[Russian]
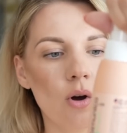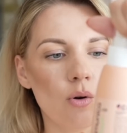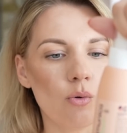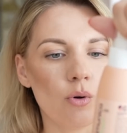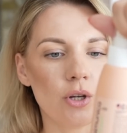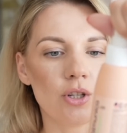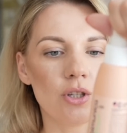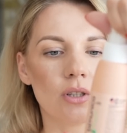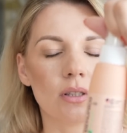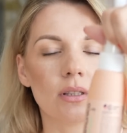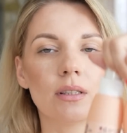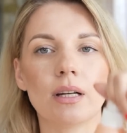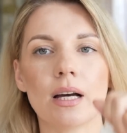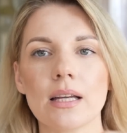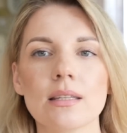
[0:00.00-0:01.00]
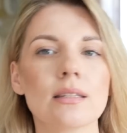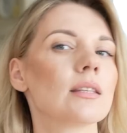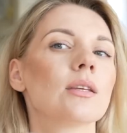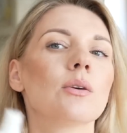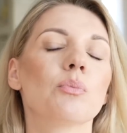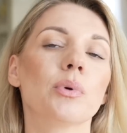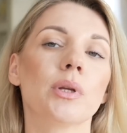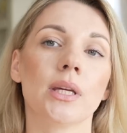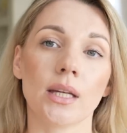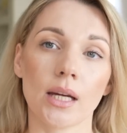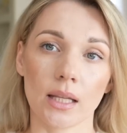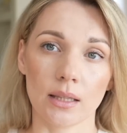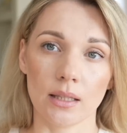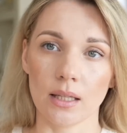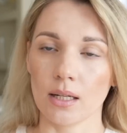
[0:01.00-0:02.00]
Очень классные,
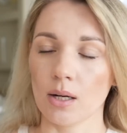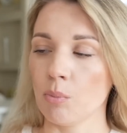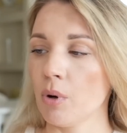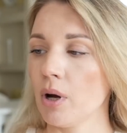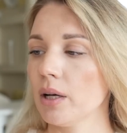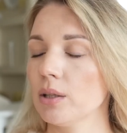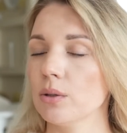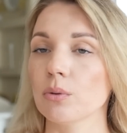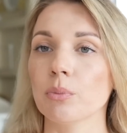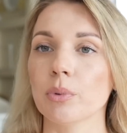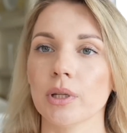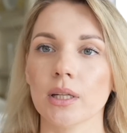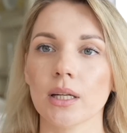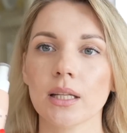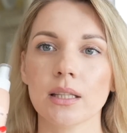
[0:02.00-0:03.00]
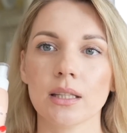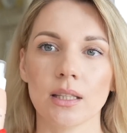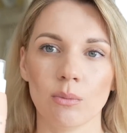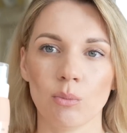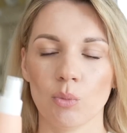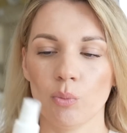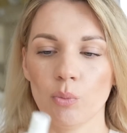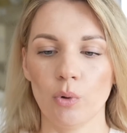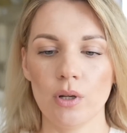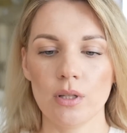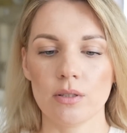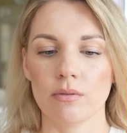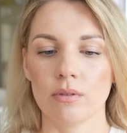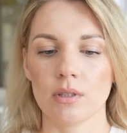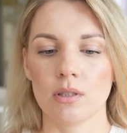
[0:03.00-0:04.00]
приятные ароматы, приятно ими
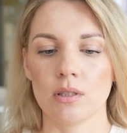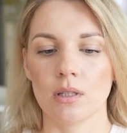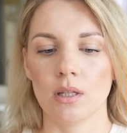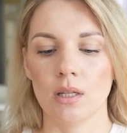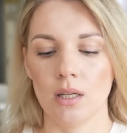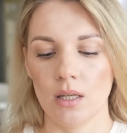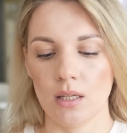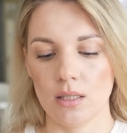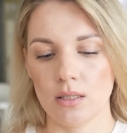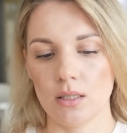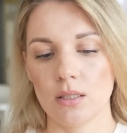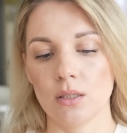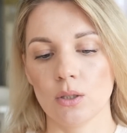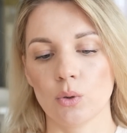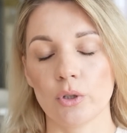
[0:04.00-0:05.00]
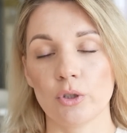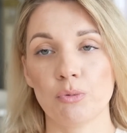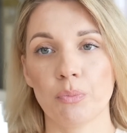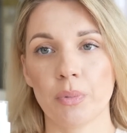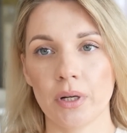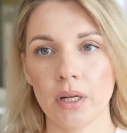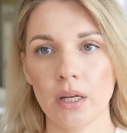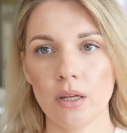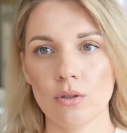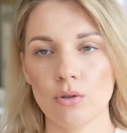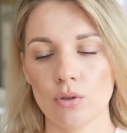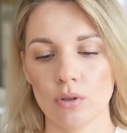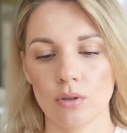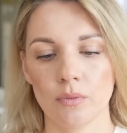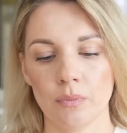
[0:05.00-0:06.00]
пользоваться. Здесь такой спрей
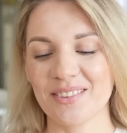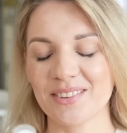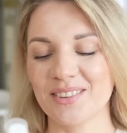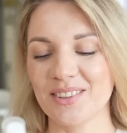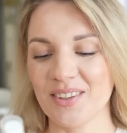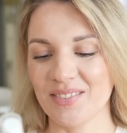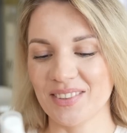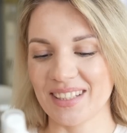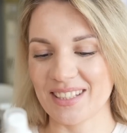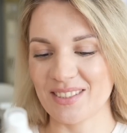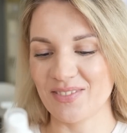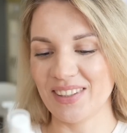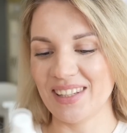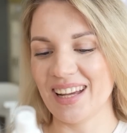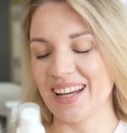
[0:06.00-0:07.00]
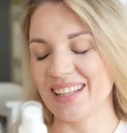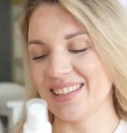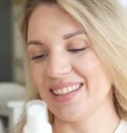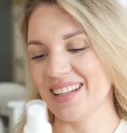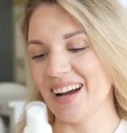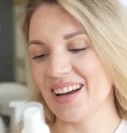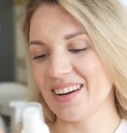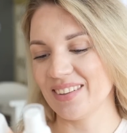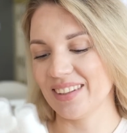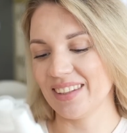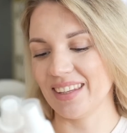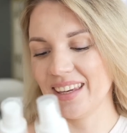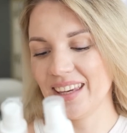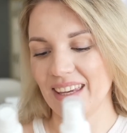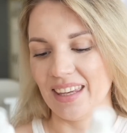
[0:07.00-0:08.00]
идет, удобно распылять на
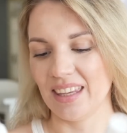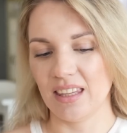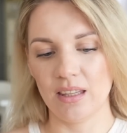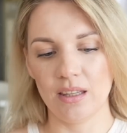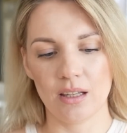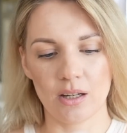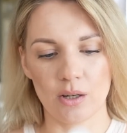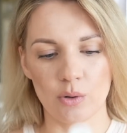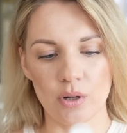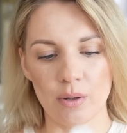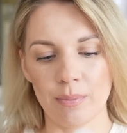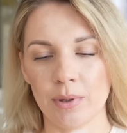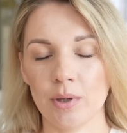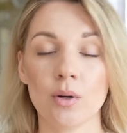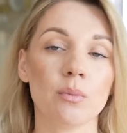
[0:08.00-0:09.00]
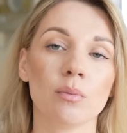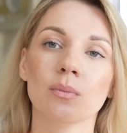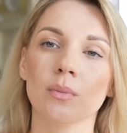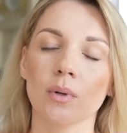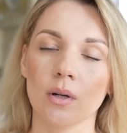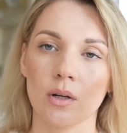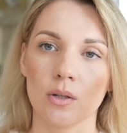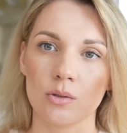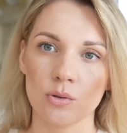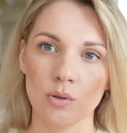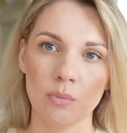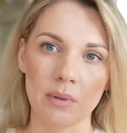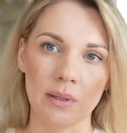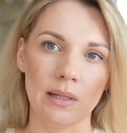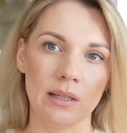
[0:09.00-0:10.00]
руки, и какой объем
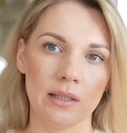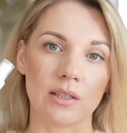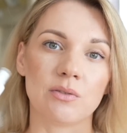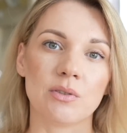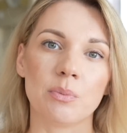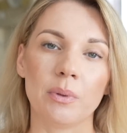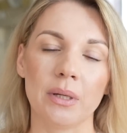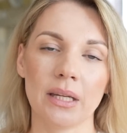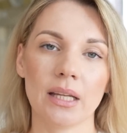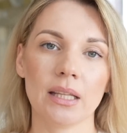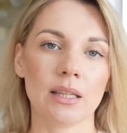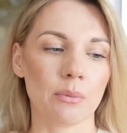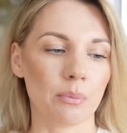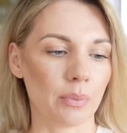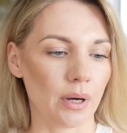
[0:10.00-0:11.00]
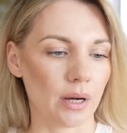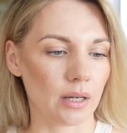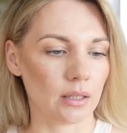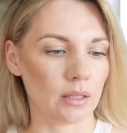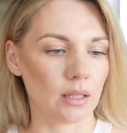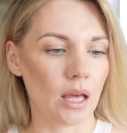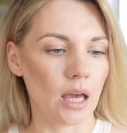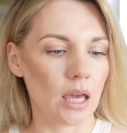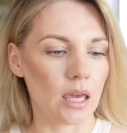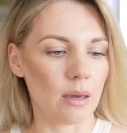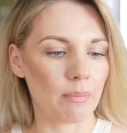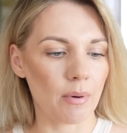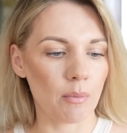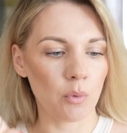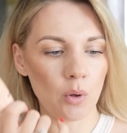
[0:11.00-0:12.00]
100 мл, и приятно пахнет. И,
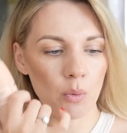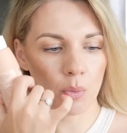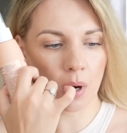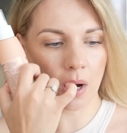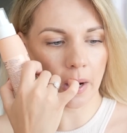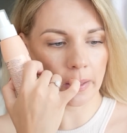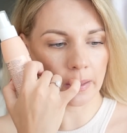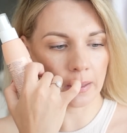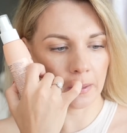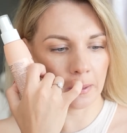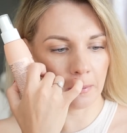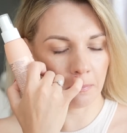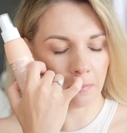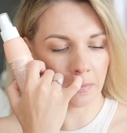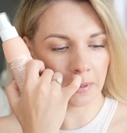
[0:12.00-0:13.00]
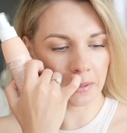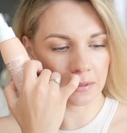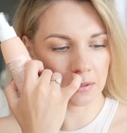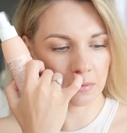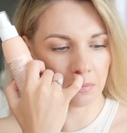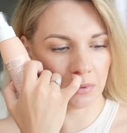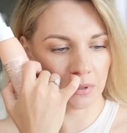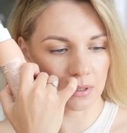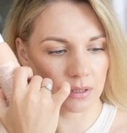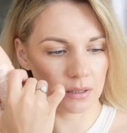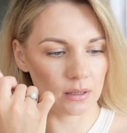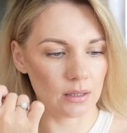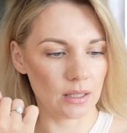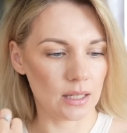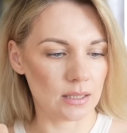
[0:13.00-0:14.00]
по-моему, они без
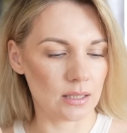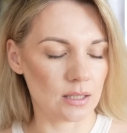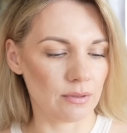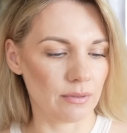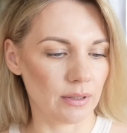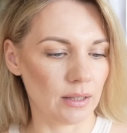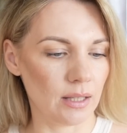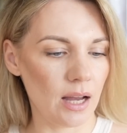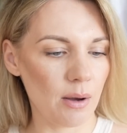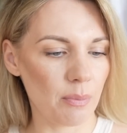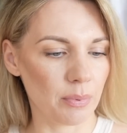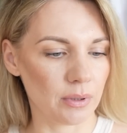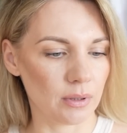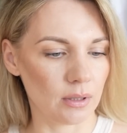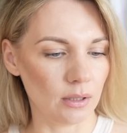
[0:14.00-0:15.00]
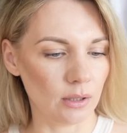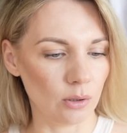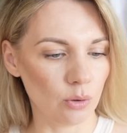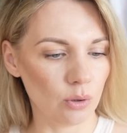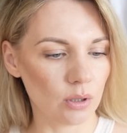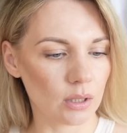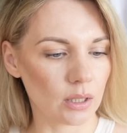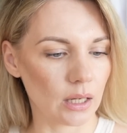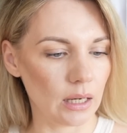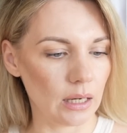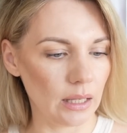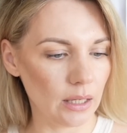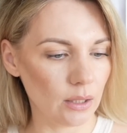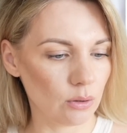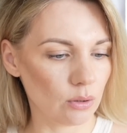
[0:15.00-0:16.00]
спирта. Да, здесь вода, пантенол,
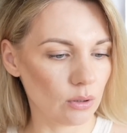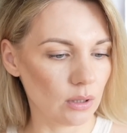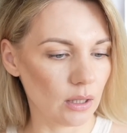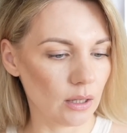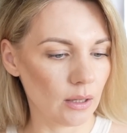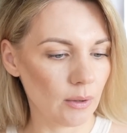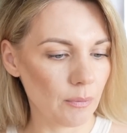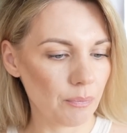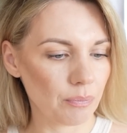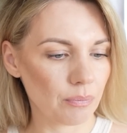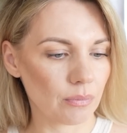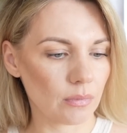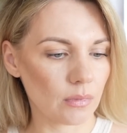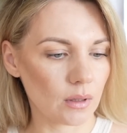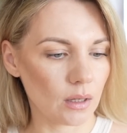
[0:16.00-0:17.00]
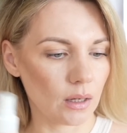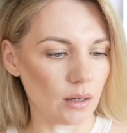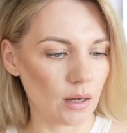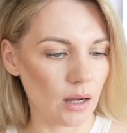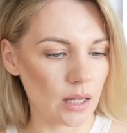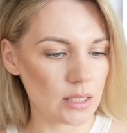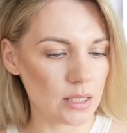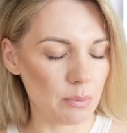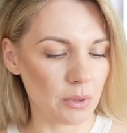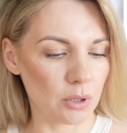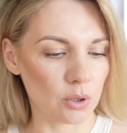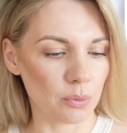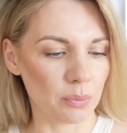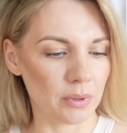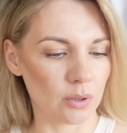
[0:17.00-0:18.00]
календула, э,
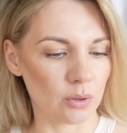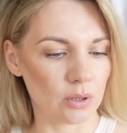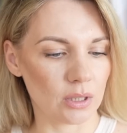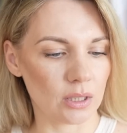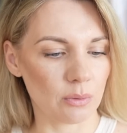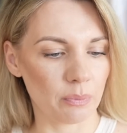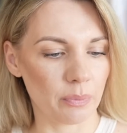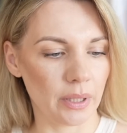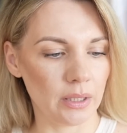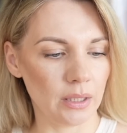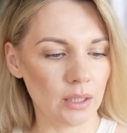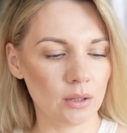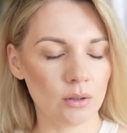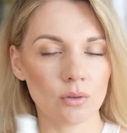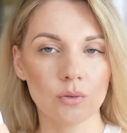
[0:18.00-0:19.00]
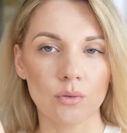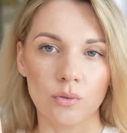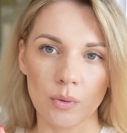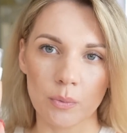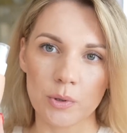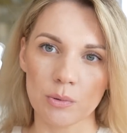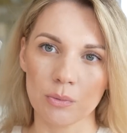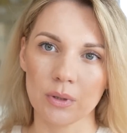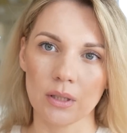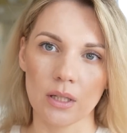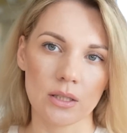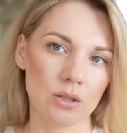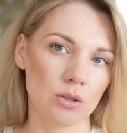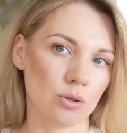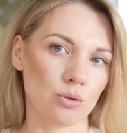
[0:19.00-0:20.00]
антимикробный какой-то компонент. В общем,
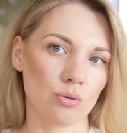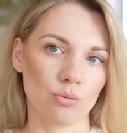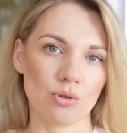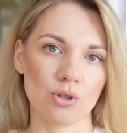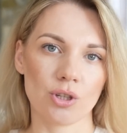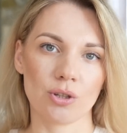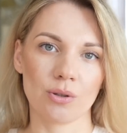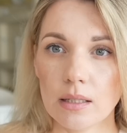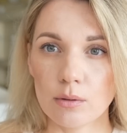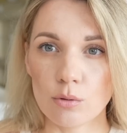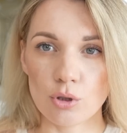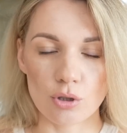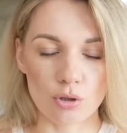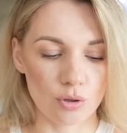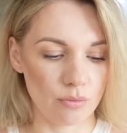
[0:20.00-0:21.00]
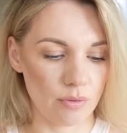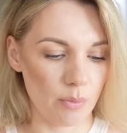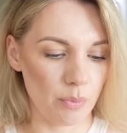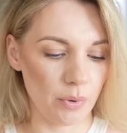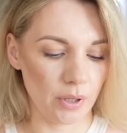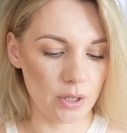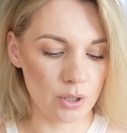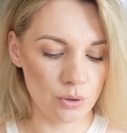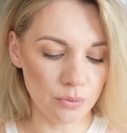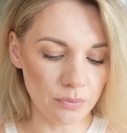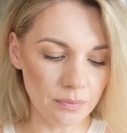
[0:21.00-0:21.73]
классные штучки. Следующее, что вам покажу,